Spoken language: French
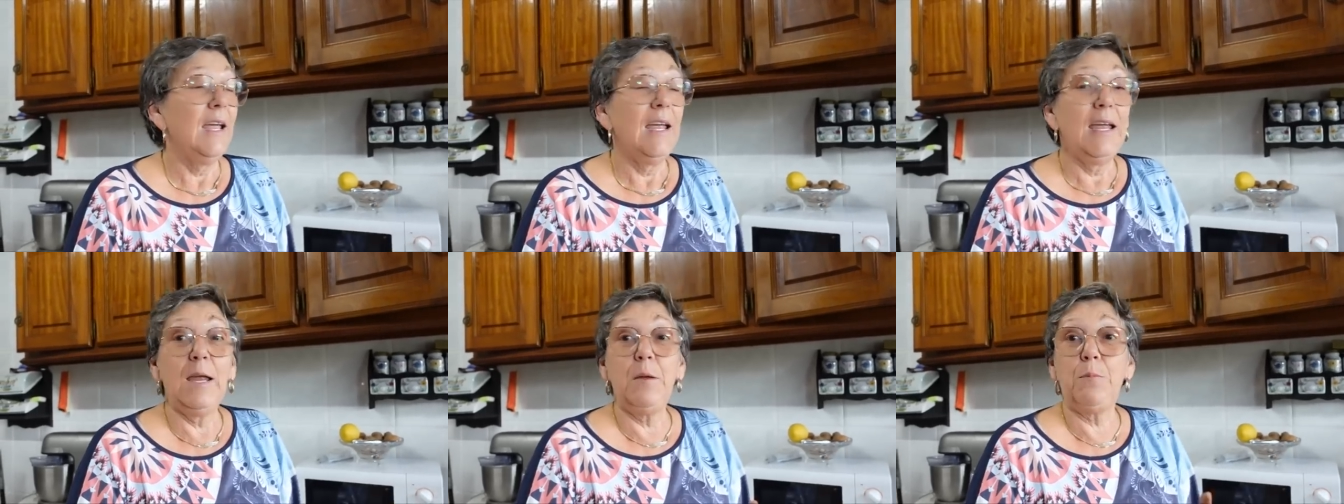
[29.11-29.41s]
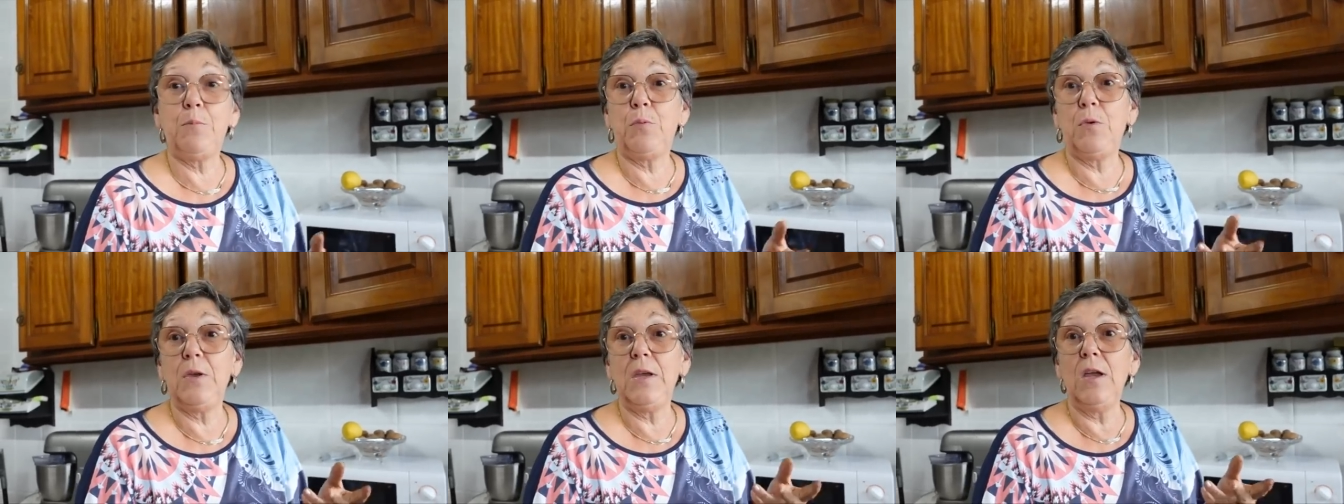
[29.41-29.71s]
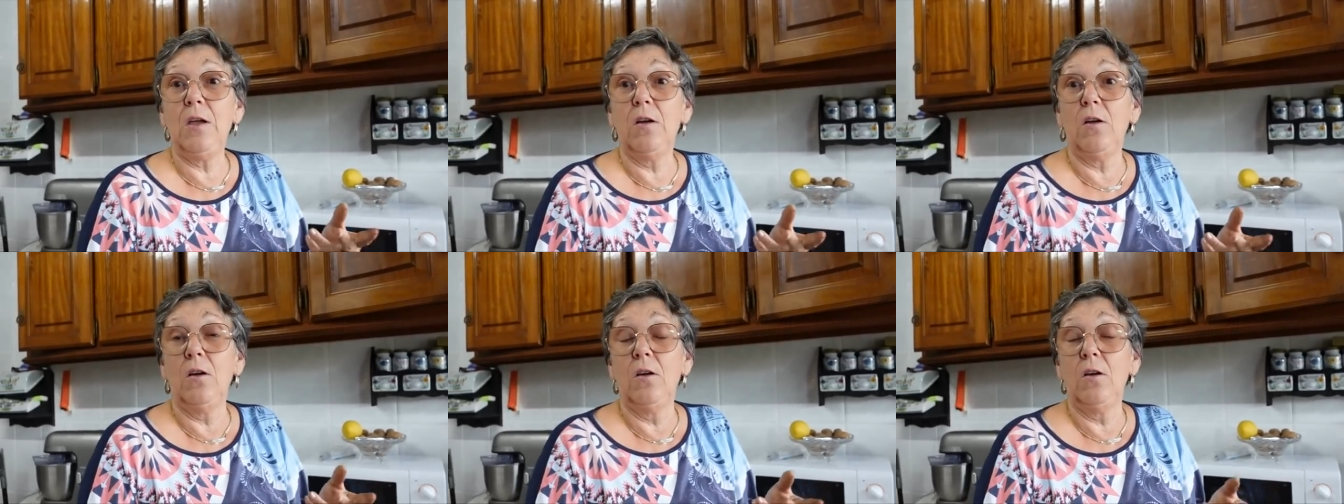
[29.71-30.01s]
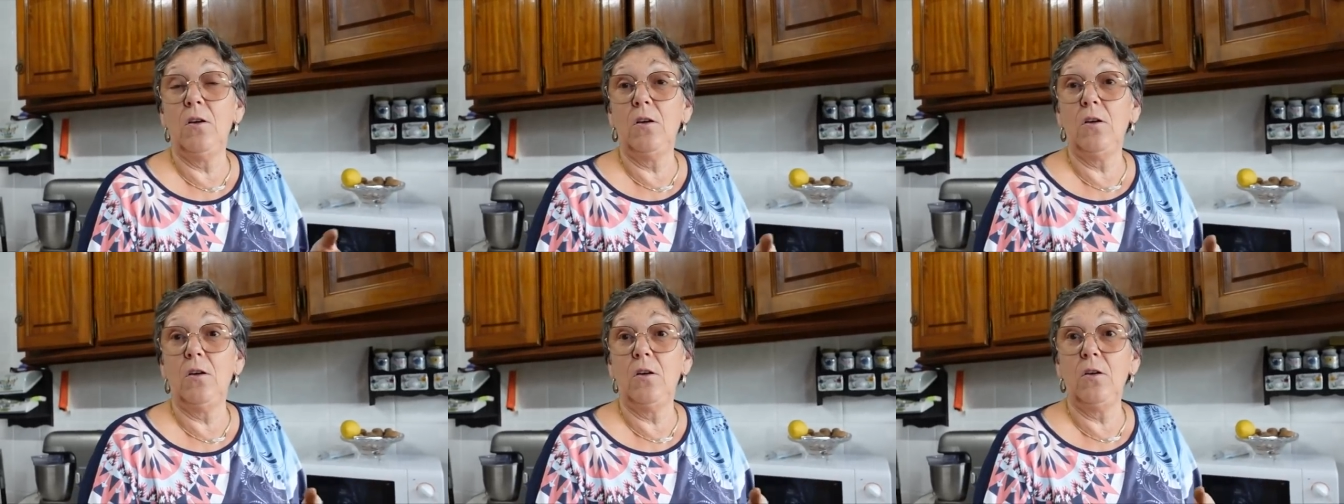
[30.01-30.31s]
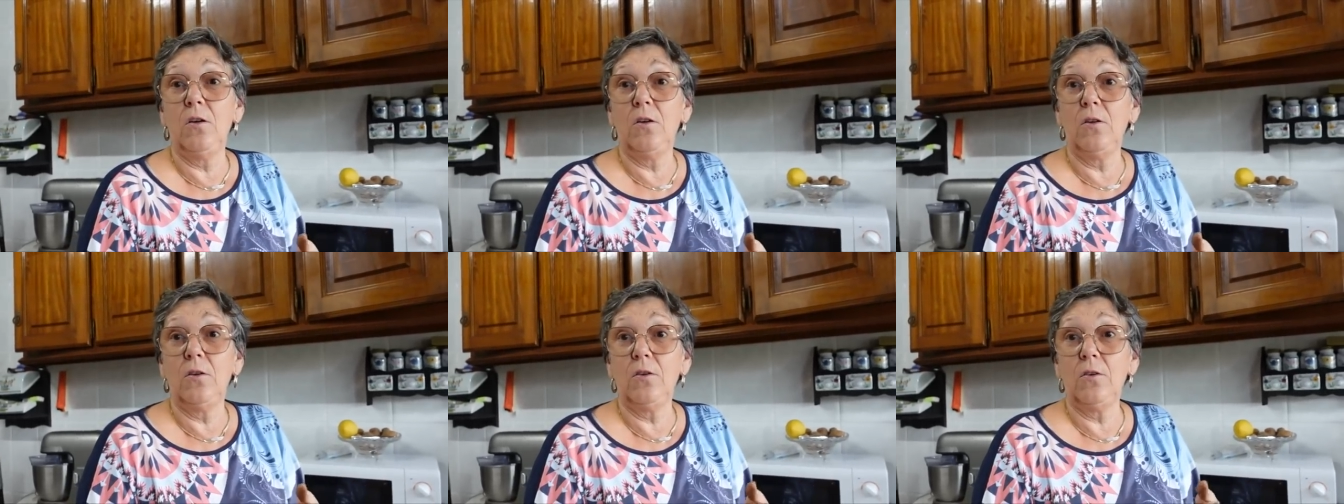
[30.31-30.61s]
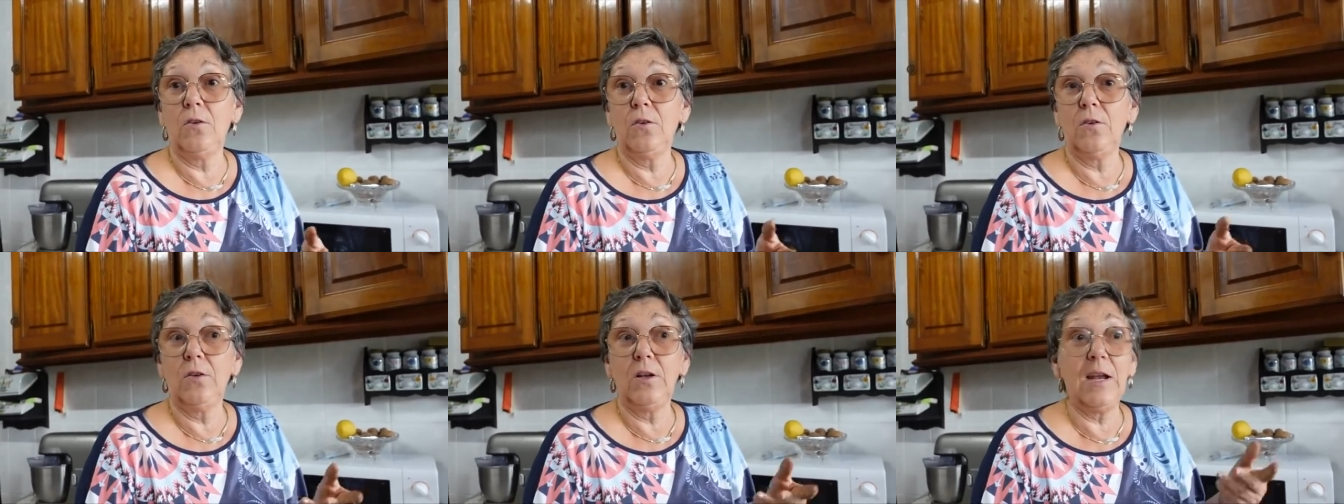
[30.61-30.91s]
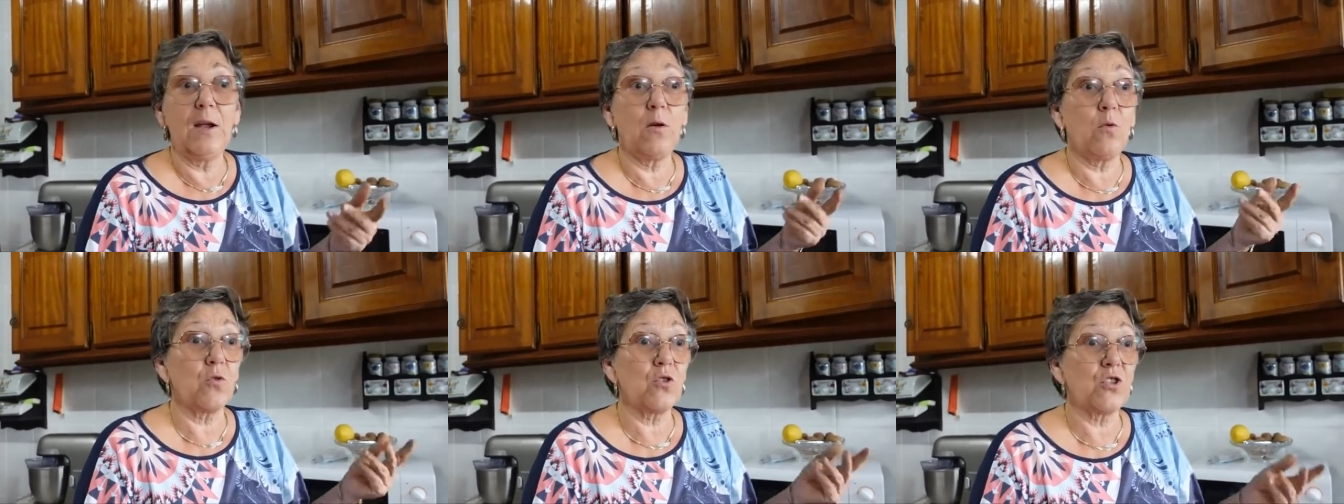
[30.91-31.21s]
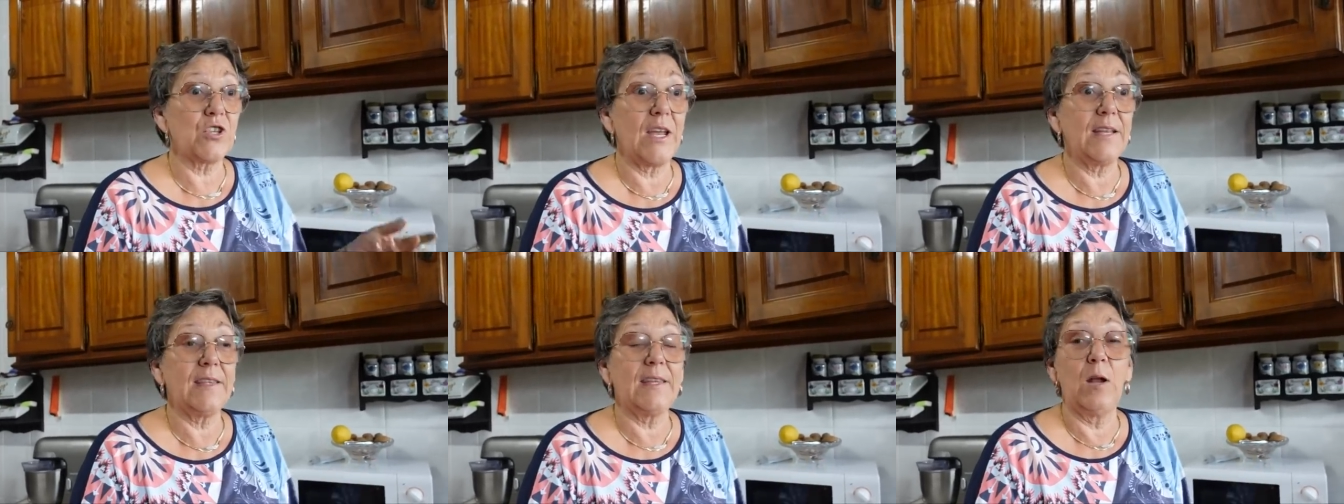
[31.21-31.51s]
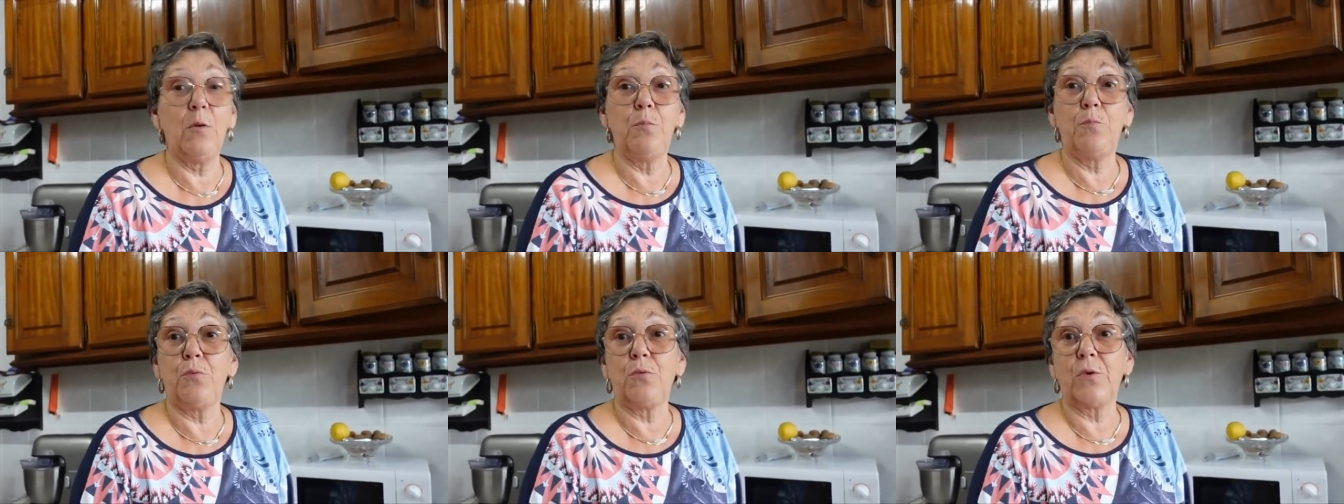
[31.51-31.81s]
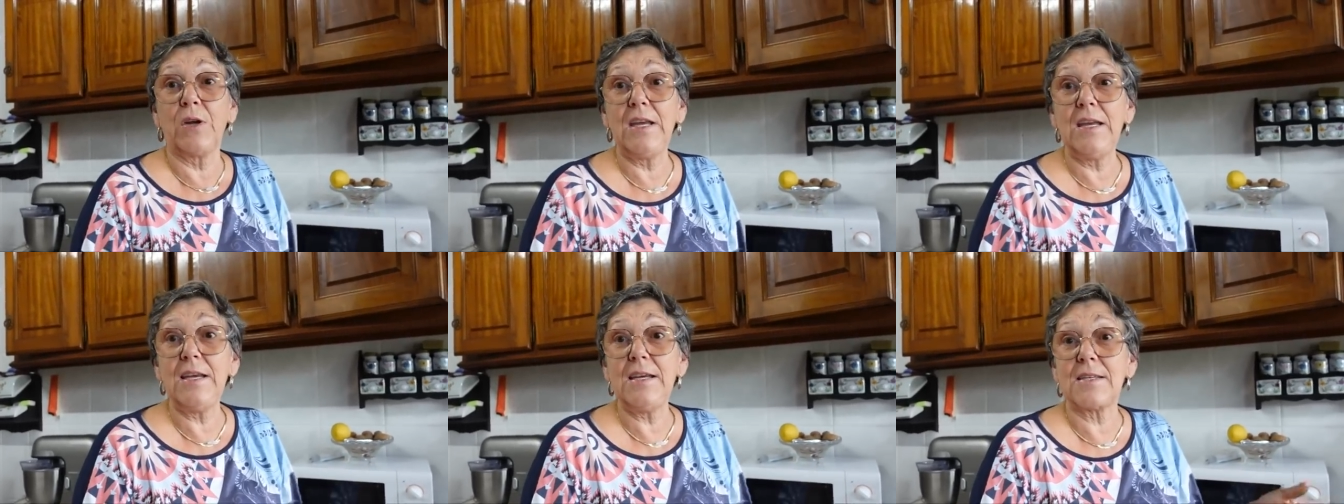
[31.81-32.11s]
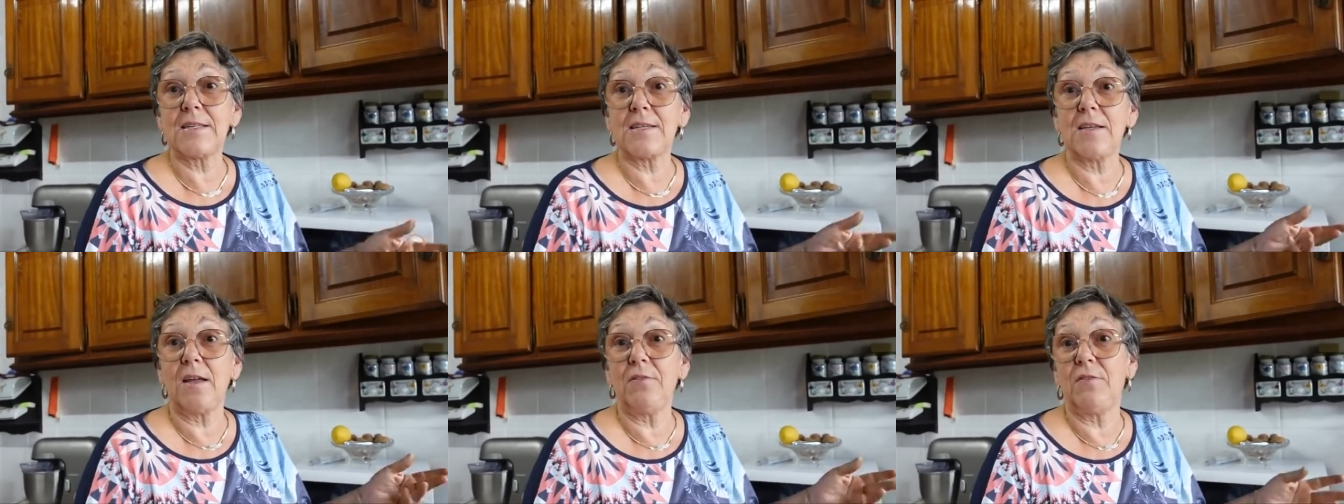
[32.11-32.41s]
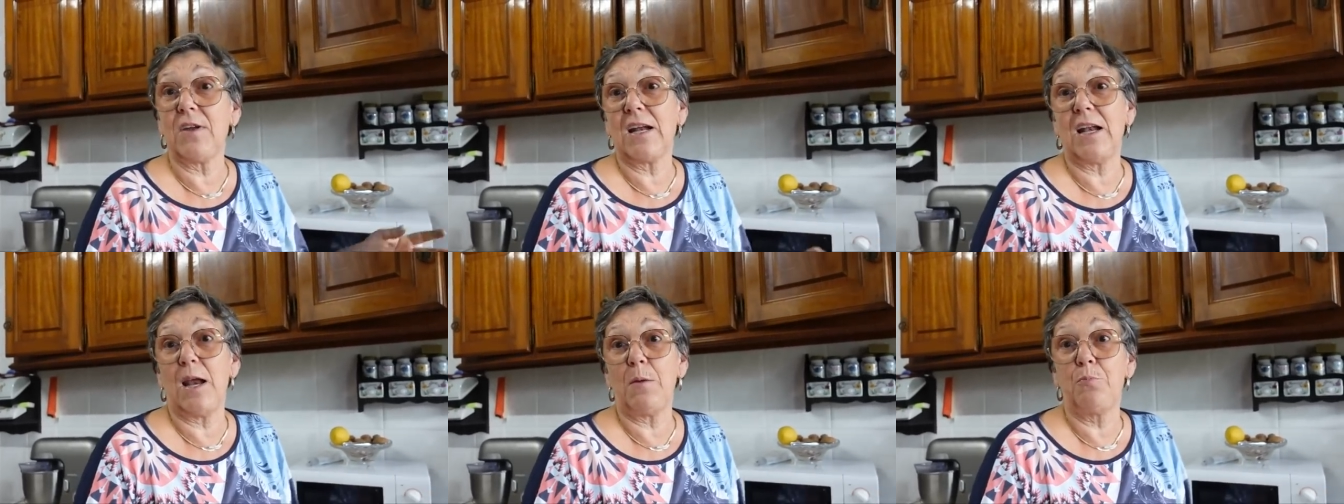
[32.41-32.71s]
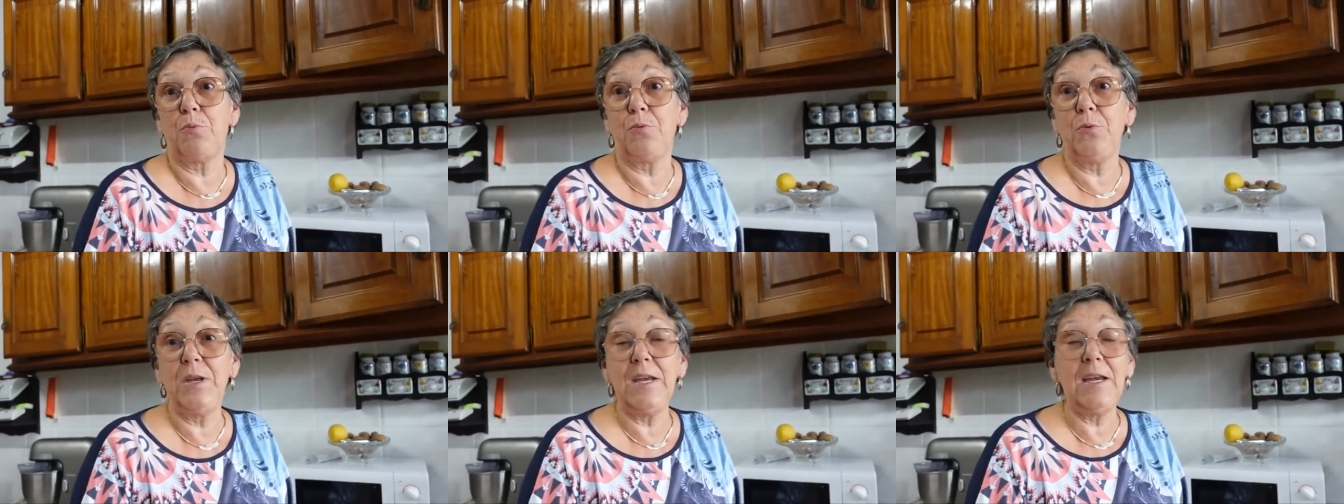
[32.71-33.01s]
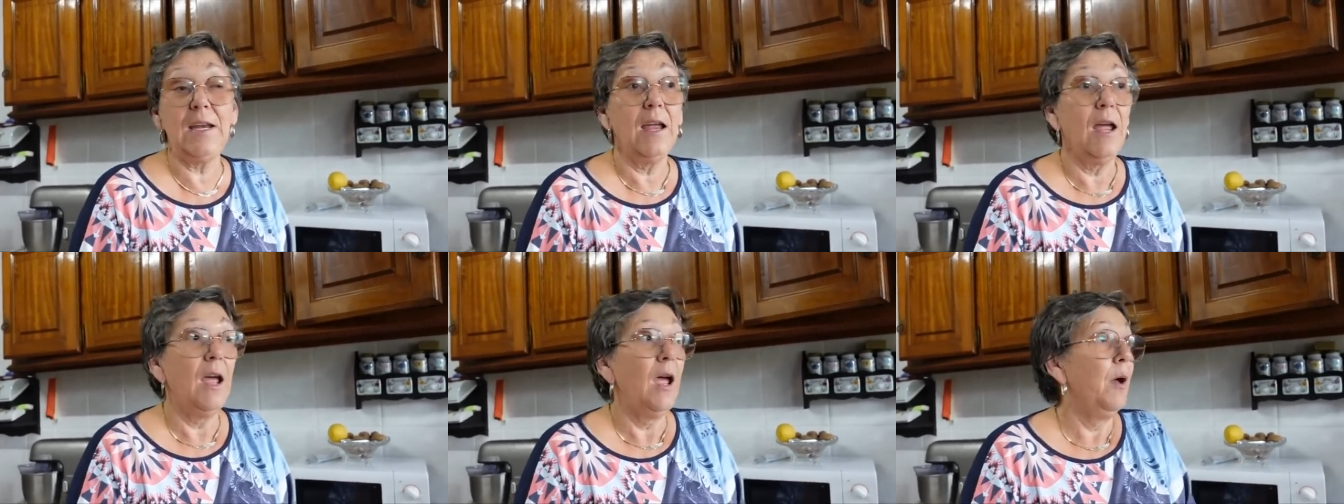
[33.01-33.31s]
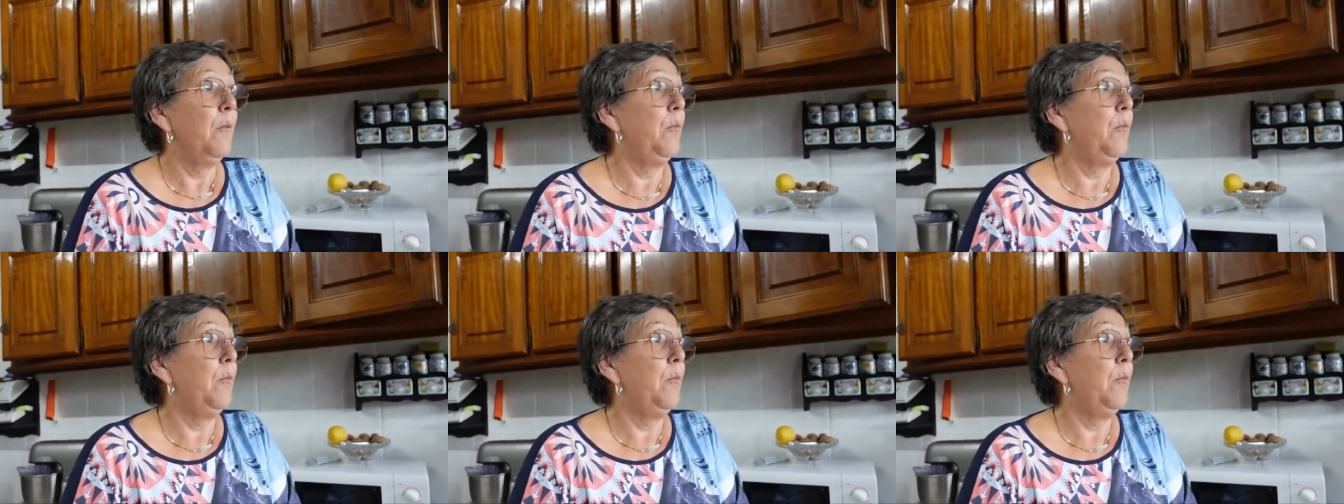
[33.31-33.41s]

et puis, euh, les courgettes, elles pourrissent avec la pluie.